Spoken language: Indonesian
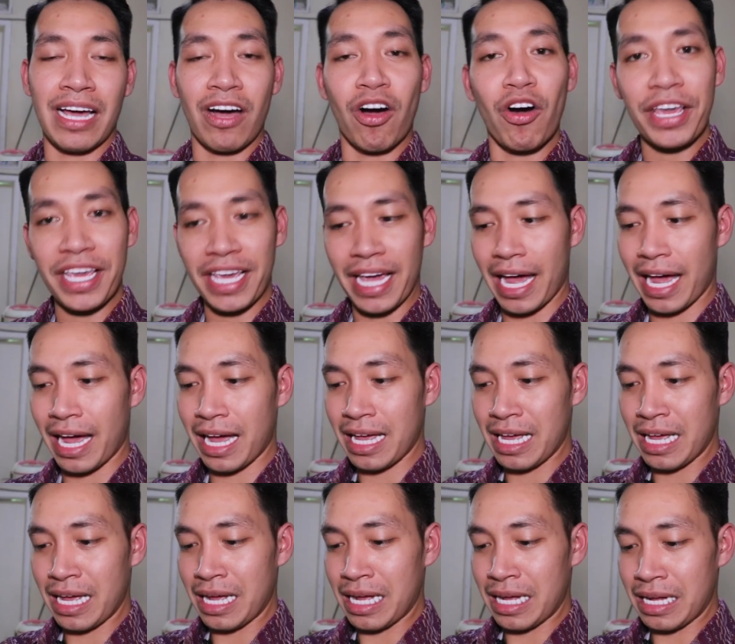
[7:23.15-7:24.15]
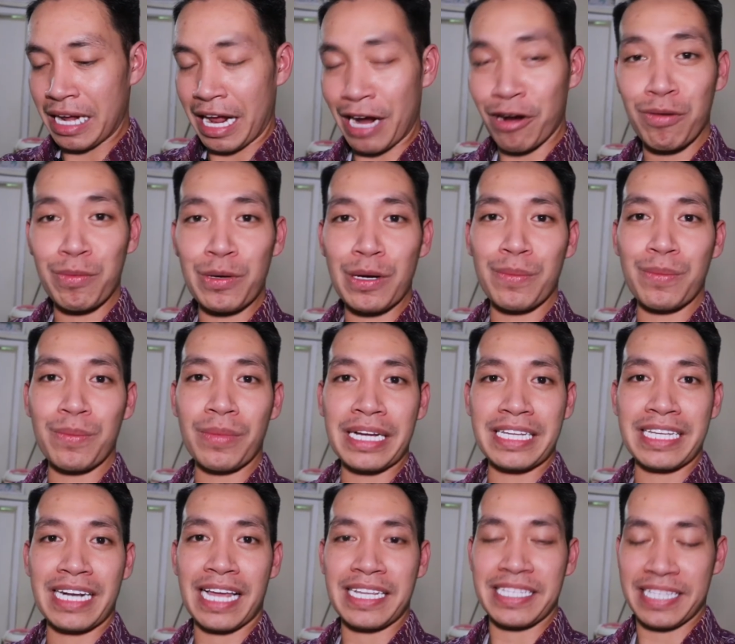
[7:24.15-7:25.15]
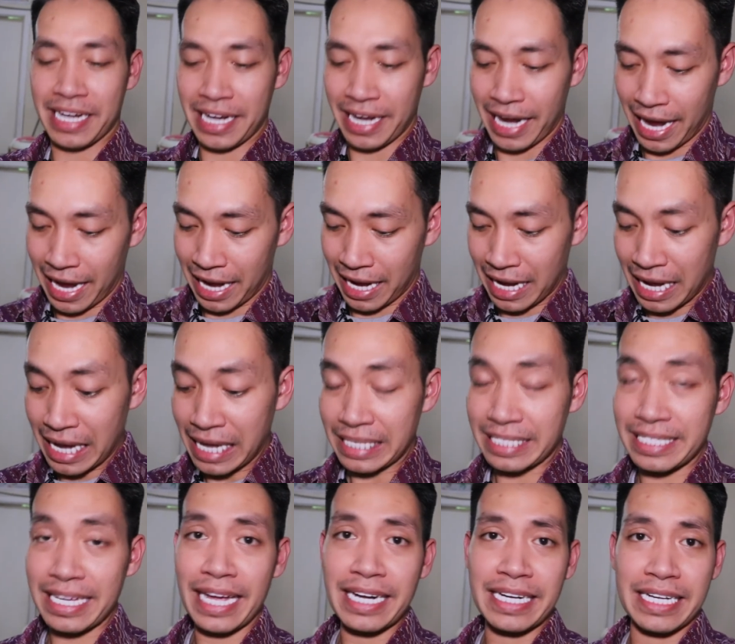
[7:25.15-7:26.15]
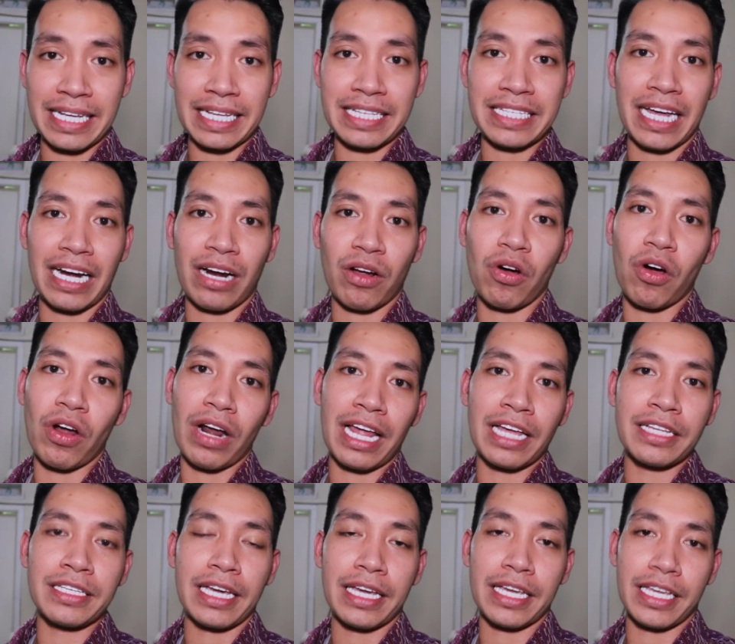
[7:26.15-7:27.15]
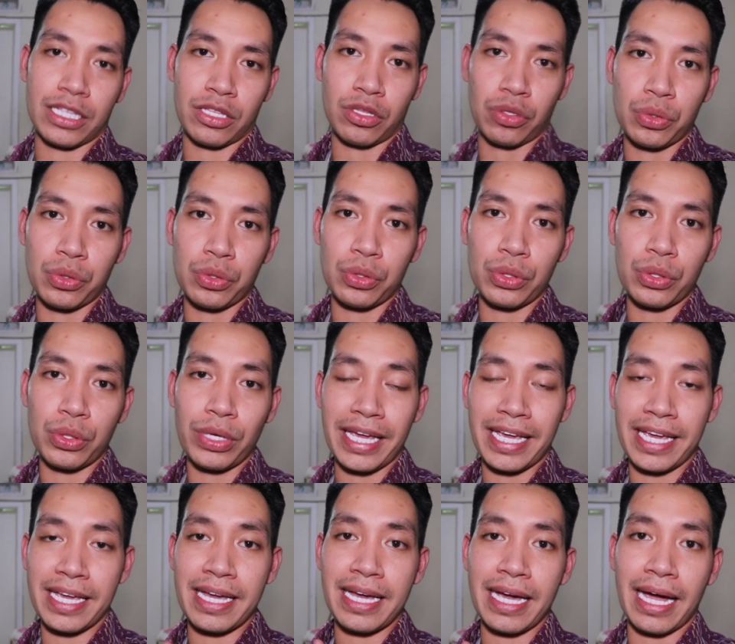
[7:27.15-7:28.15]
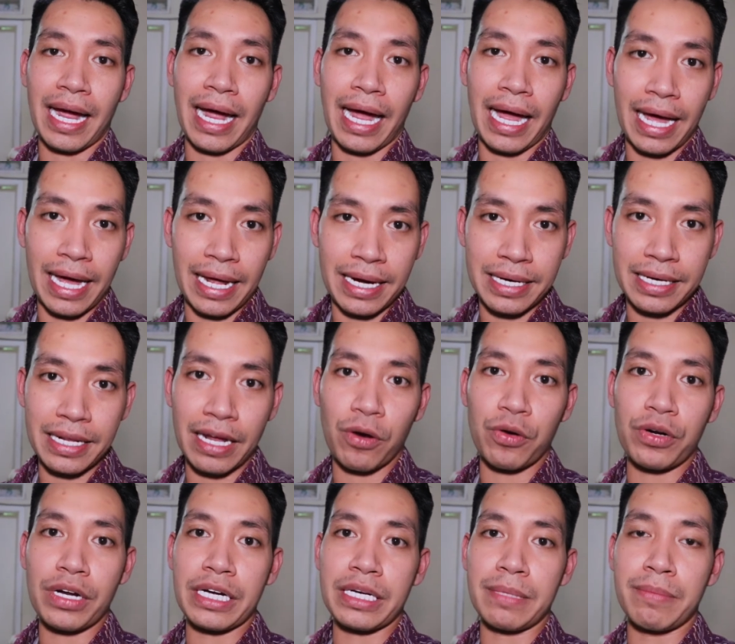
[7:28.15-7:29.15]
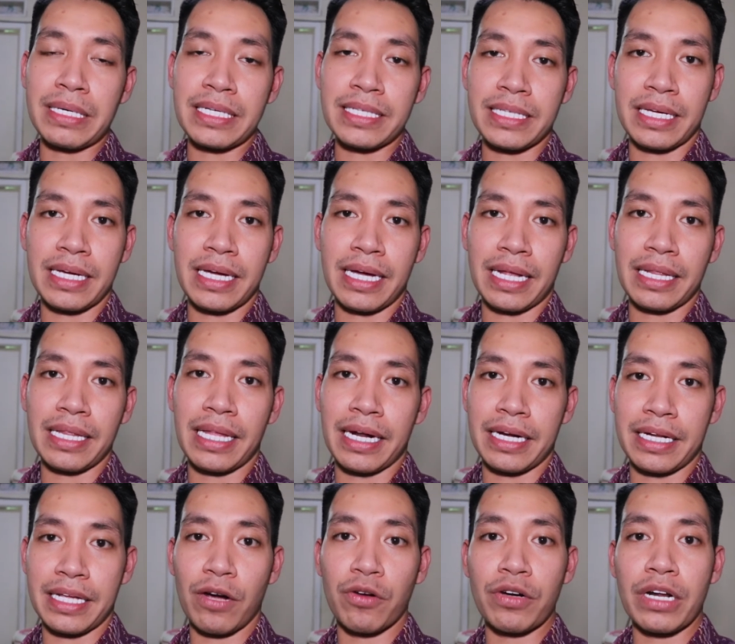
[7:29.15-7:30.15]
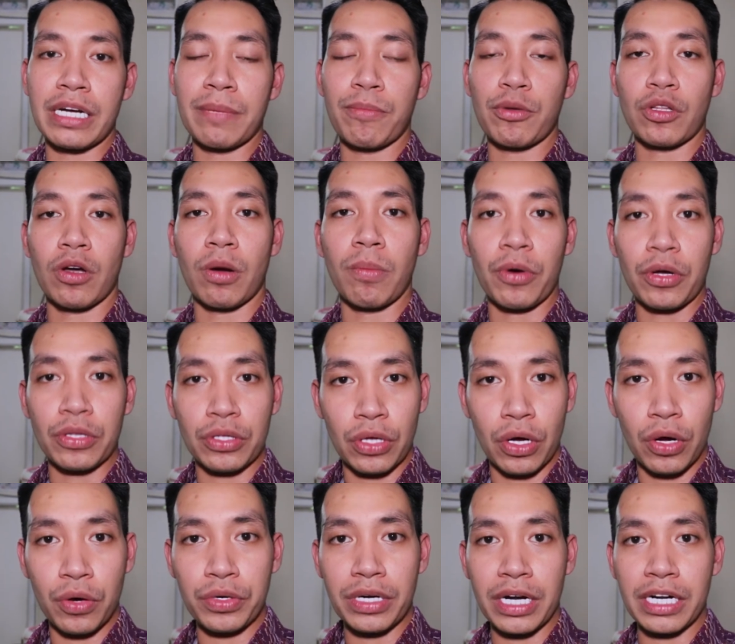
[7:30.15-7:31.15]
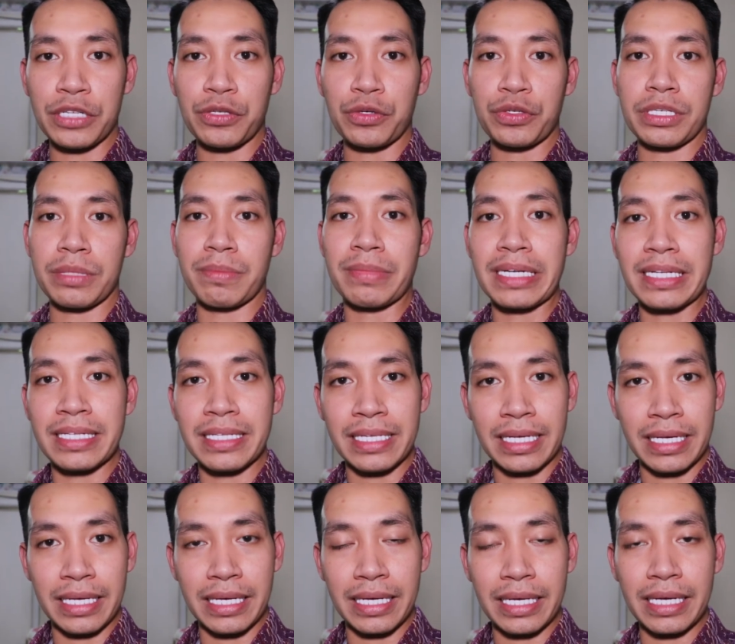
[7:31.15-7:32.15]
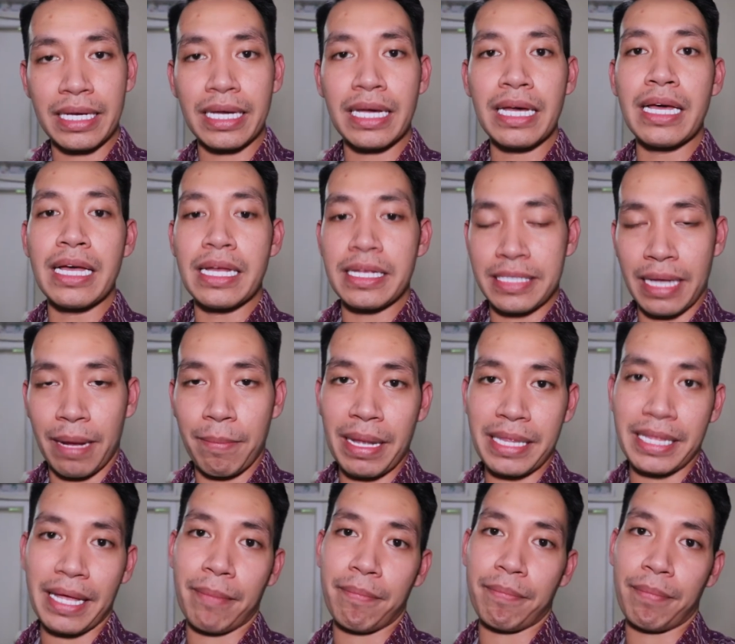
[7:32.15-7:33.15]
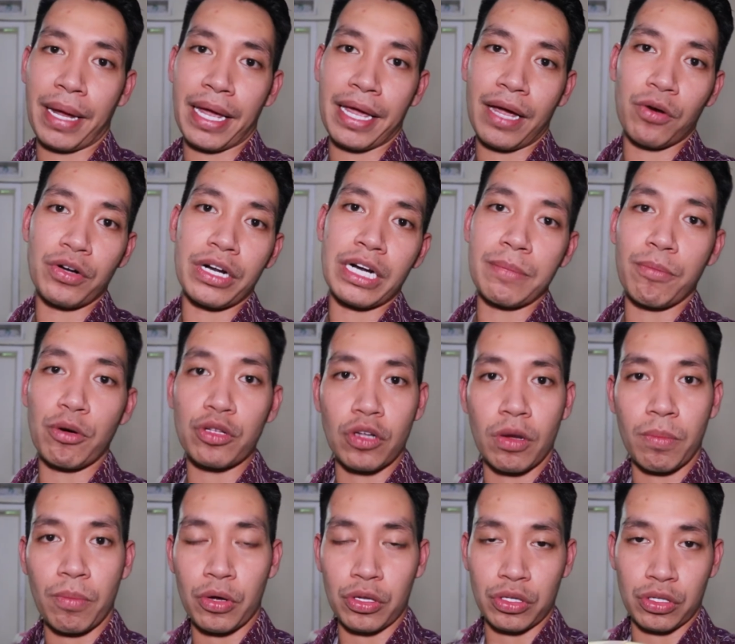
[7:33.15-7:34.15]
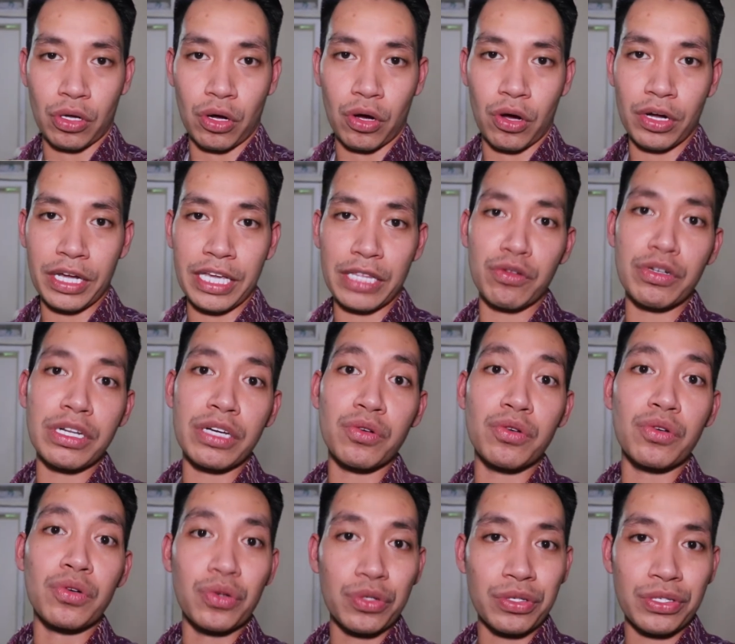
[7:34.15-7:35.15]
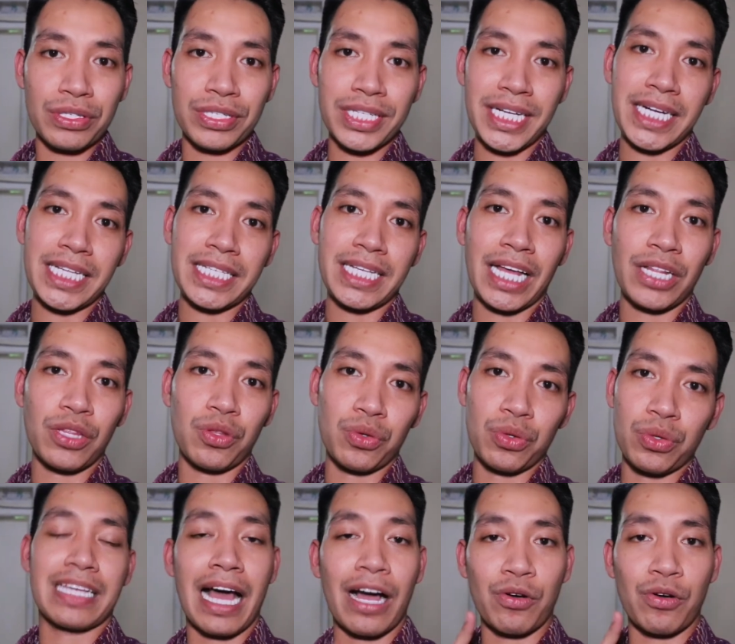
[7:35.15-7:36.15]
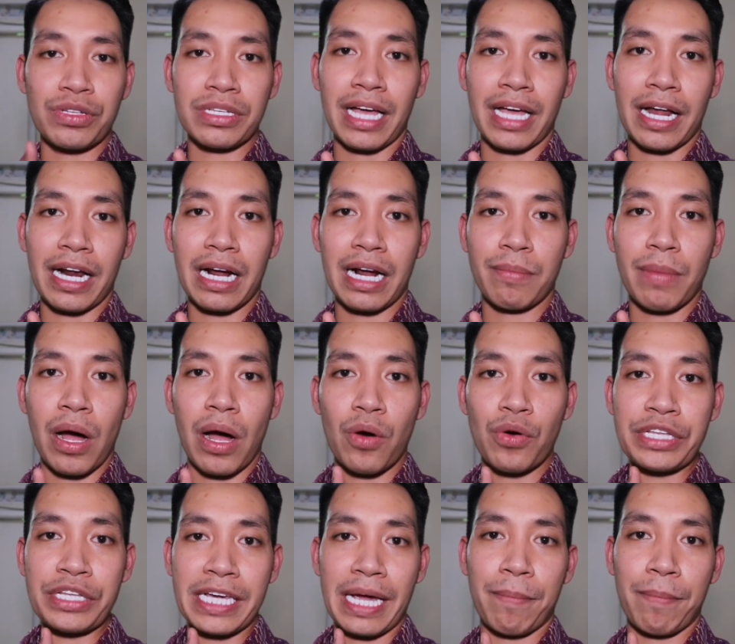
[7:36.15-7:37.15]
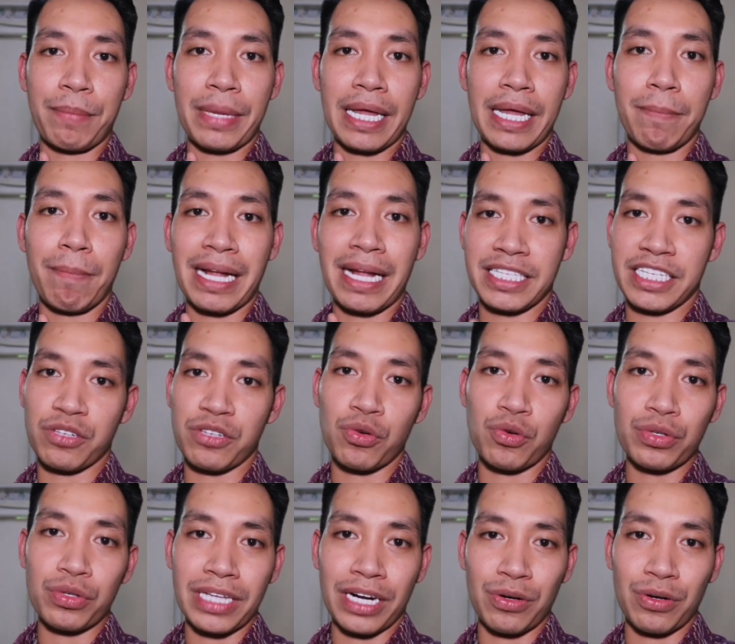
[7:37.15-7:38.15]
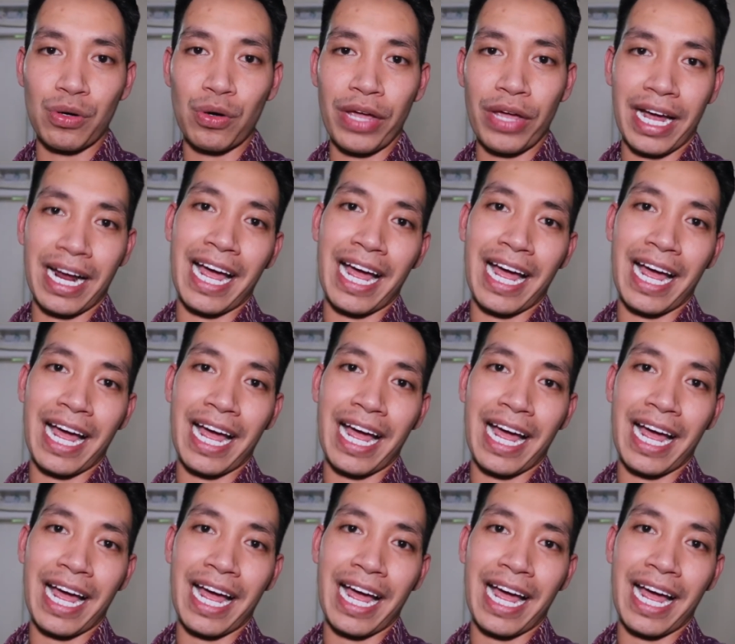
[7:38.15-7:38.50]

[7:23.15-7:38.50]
Oh iya, aku belum ngejelasin ya. Jadi cara ngolahnya itu ikan yang udah dibersihkan tadi, yang udah dipotong-potong, udah dicuci bersih, sama tempe yang udah dipotong-potong, itu dikukus jadi satu. Aku sekarang mau nyiapin panci kukusan dulu ya